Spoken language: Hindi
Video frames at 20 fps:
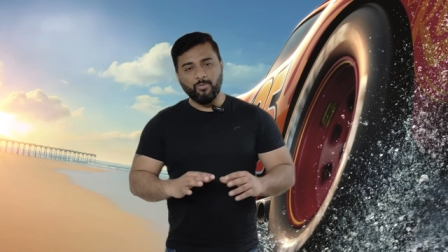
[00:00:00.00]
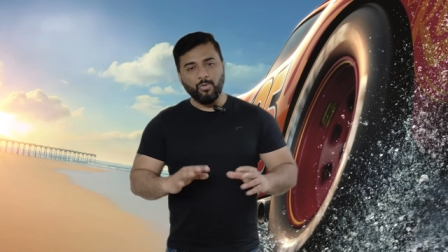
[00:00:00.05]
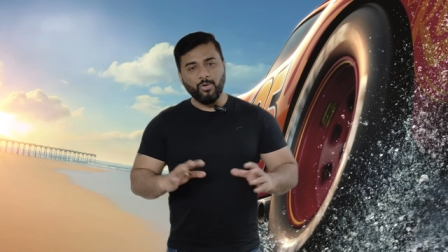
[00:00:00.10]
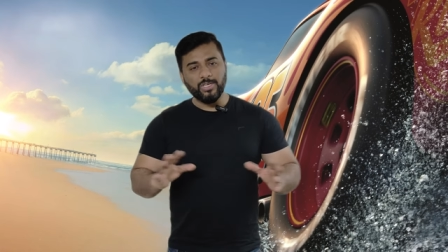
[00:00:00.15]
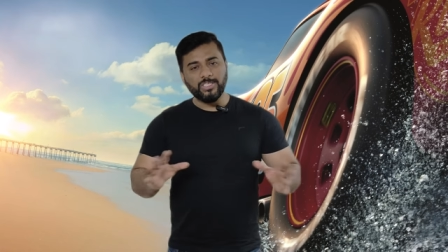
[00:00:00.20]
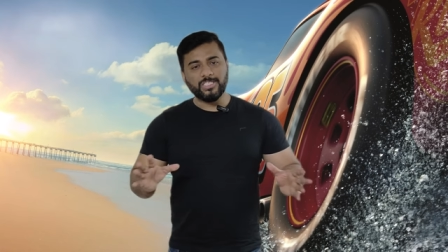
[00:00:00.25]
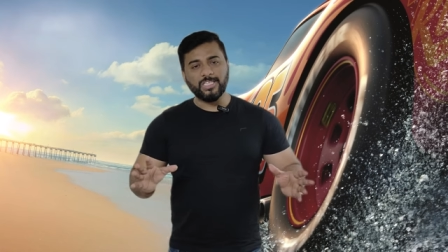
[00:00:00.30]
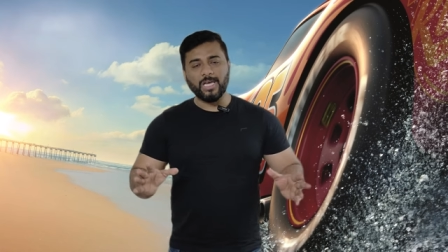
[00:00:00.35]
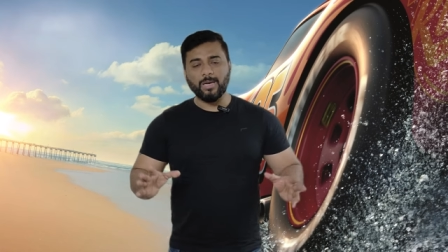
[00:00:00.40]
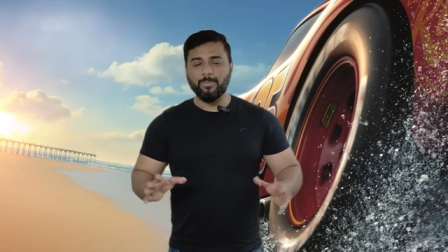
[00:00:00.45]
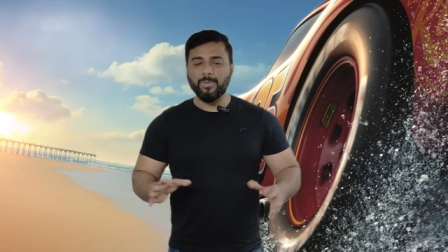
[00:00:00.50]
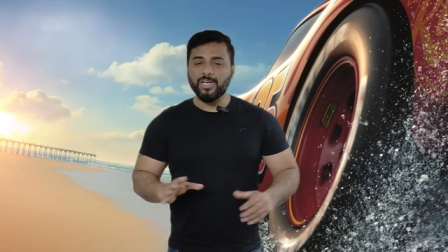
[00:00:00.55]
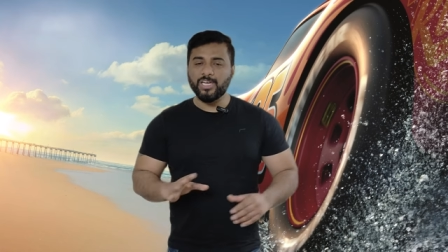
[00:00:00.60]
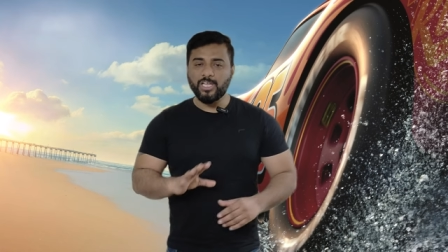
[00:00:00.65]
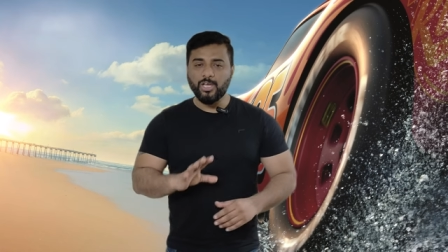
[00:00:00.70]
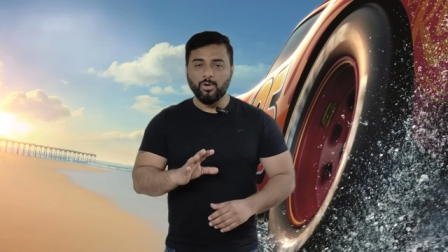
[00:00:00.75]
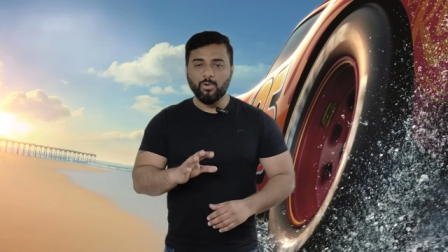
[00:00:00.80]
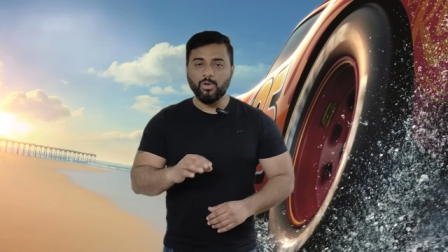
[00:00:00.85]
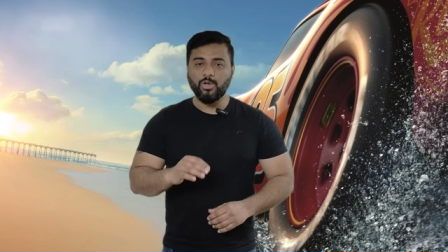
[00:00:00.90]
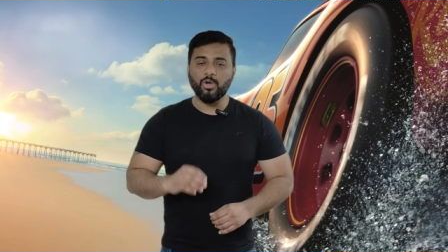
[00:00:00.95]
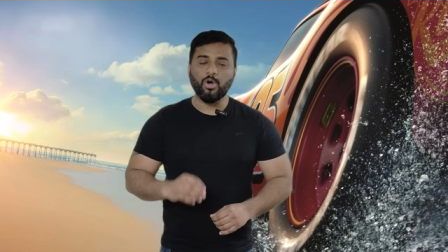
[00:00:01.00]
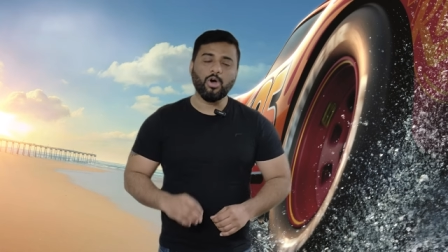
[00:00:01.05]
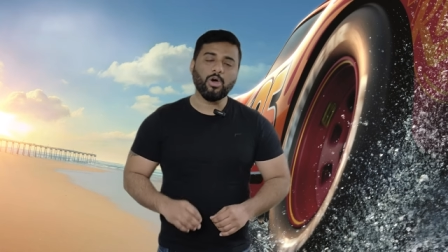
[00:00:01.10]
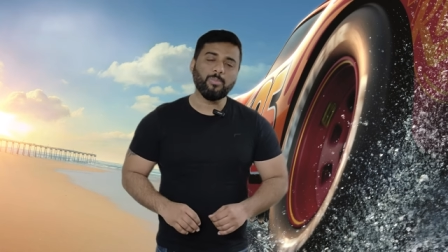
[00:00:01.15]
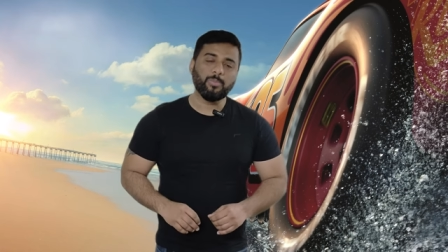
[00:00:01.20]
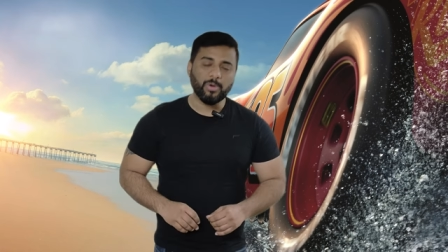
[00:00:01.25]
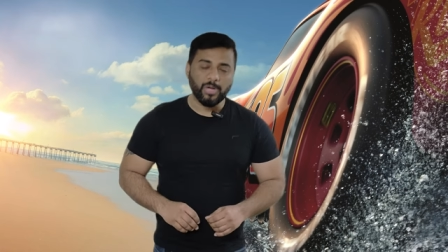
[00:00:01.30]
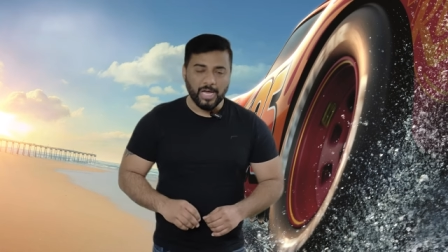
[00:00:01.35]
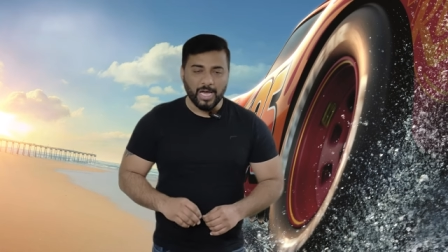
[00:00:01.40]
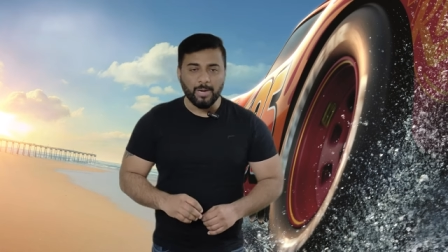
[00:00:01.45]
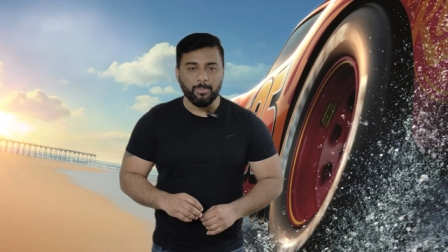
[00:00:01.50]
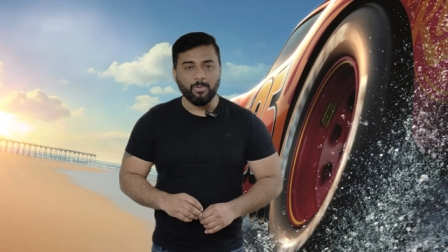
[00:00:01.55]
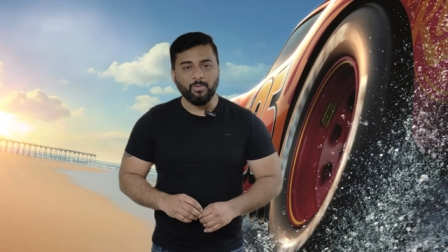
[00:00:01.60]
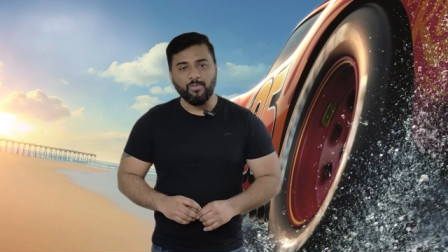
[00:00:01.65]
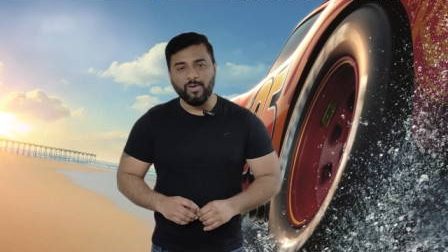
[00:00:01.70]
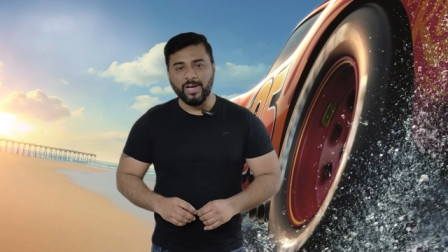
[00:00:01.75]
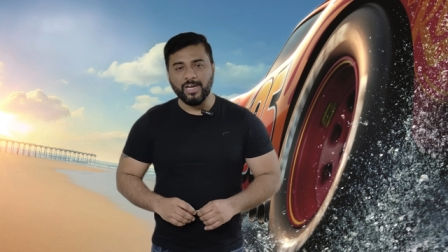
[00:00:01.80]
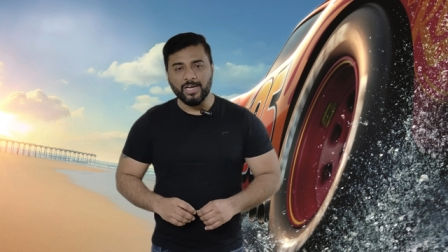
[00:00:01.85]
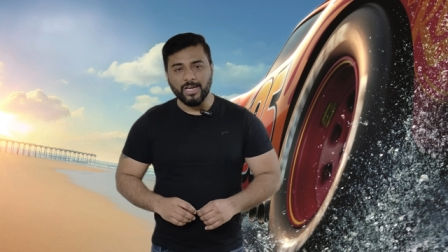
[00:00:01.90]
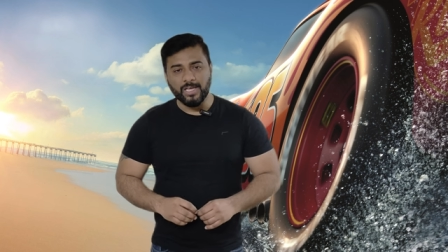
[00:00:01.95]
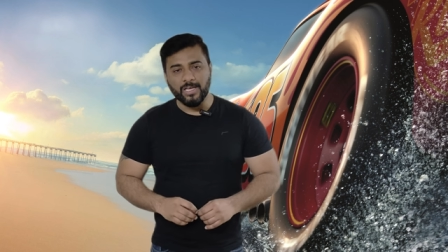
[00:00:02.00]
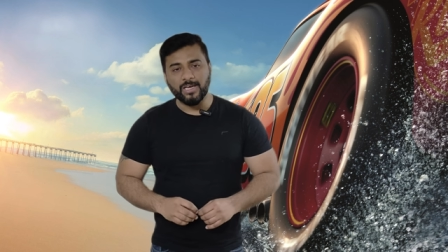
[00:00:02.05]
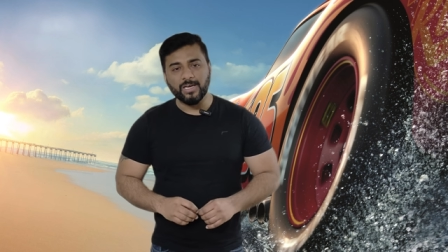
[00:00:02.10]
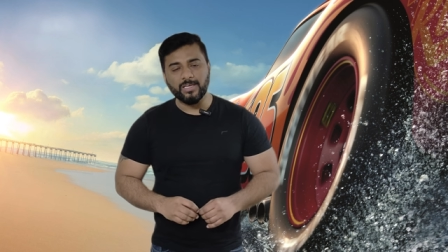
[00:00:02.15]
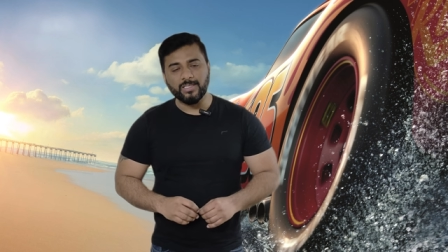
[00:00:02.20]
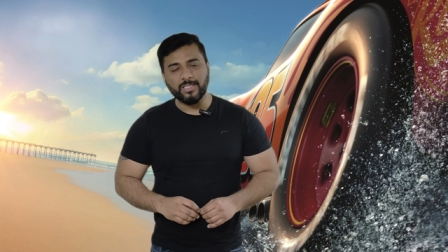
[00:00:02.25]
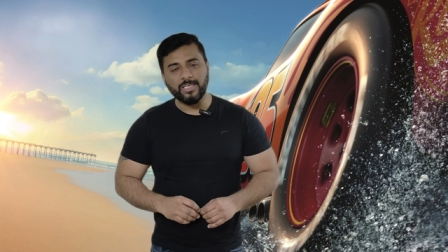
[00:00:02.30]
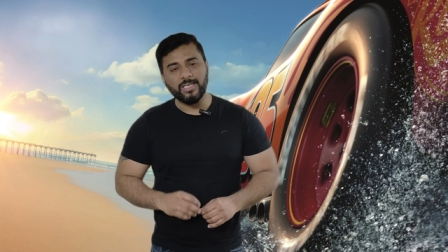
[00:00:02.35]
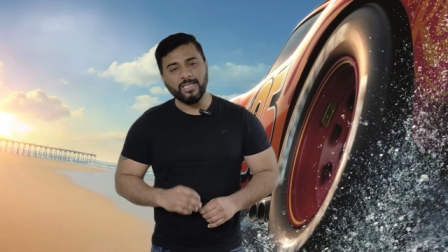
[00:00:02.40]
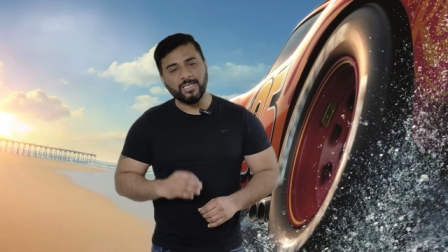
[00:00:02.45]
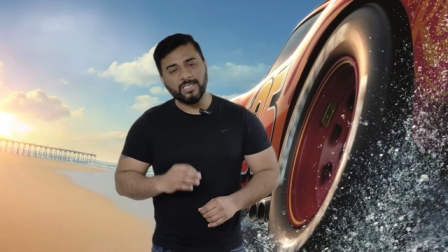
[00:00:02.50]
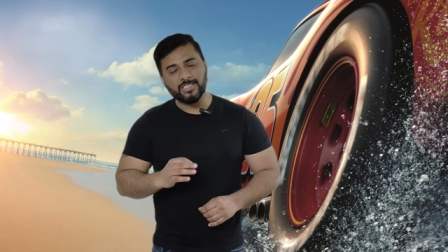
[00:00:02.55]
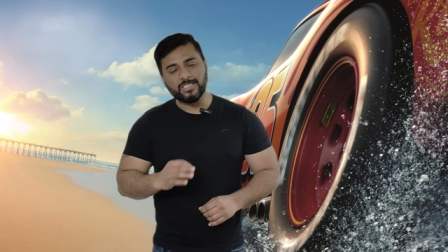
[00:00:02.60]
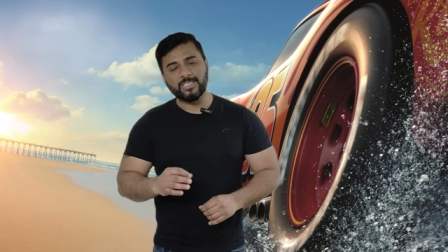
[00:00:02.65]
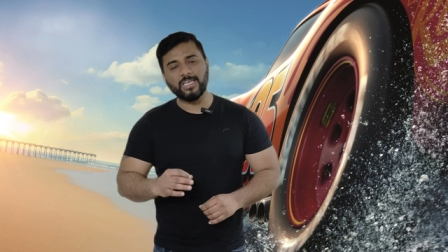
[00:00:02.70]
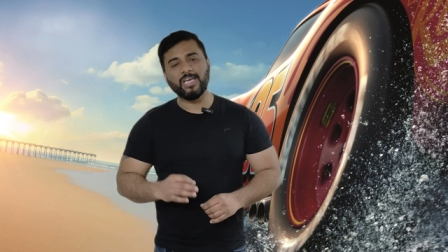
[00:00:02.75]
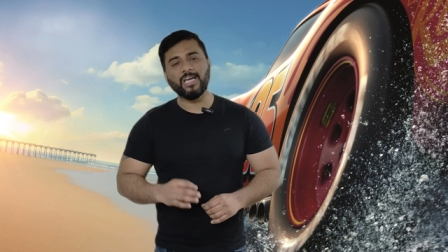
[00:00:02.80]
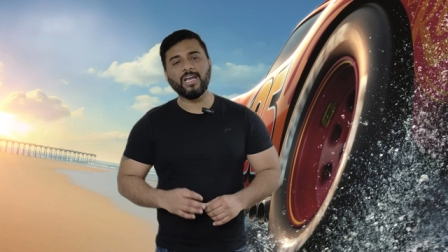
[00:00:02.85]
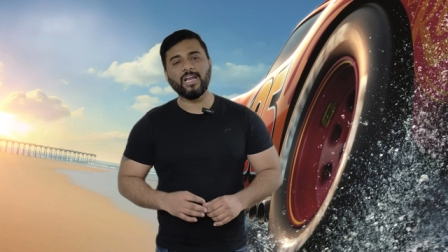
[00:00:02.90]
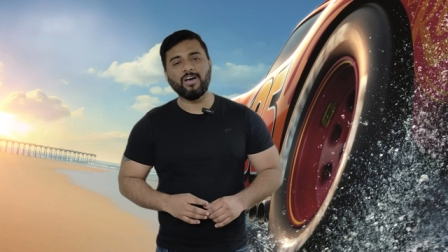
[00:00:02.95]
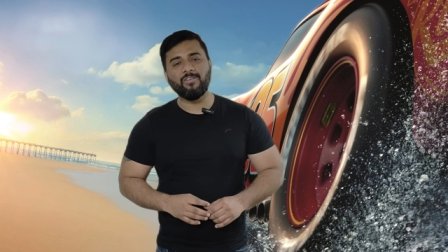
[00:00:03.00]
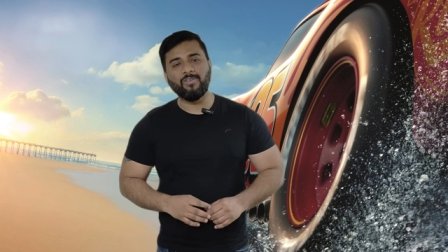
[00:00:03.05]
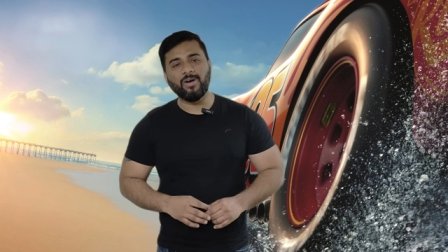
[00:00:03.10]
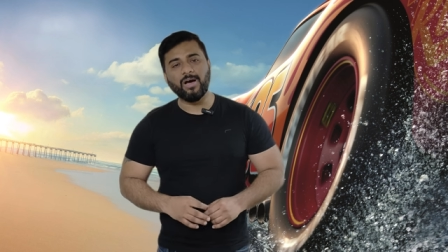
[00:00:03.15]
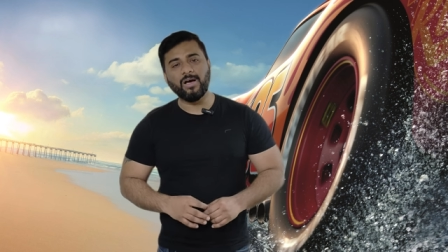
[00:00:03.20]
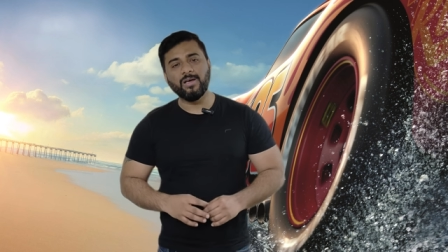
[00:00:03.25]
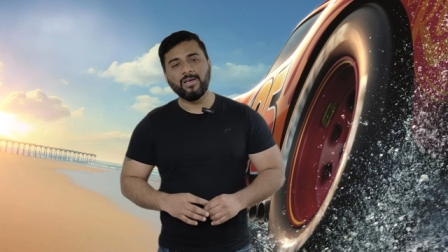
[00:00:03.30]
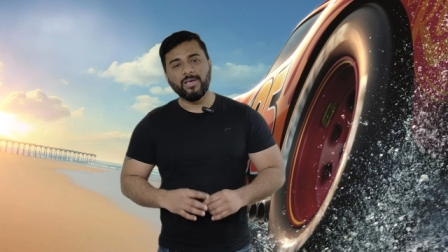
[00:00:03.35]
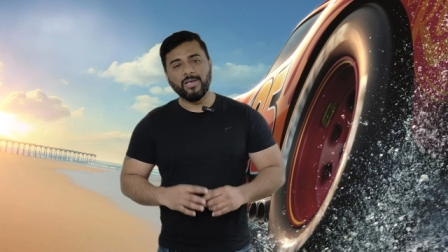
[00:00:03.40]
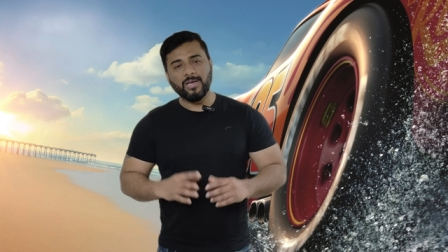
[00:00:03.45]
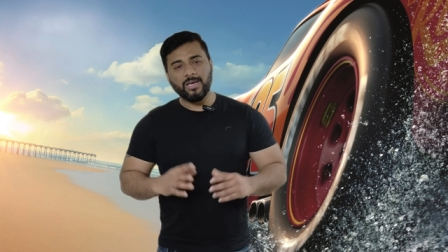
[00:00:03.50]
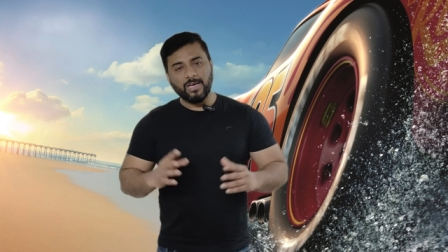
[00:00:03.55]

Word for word: वो इस सेगमेंट की कोई और कार प्रोवाइड नहीं करती इसके अलावा